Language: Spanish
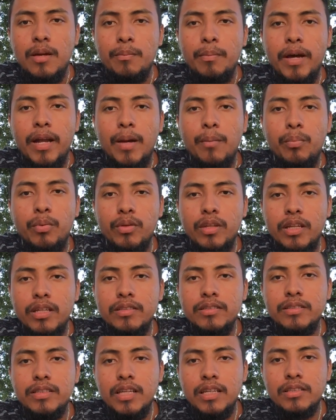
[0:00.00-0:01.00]
para
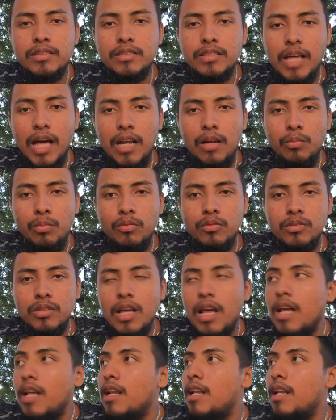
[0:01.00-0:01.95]
poder ser salvos.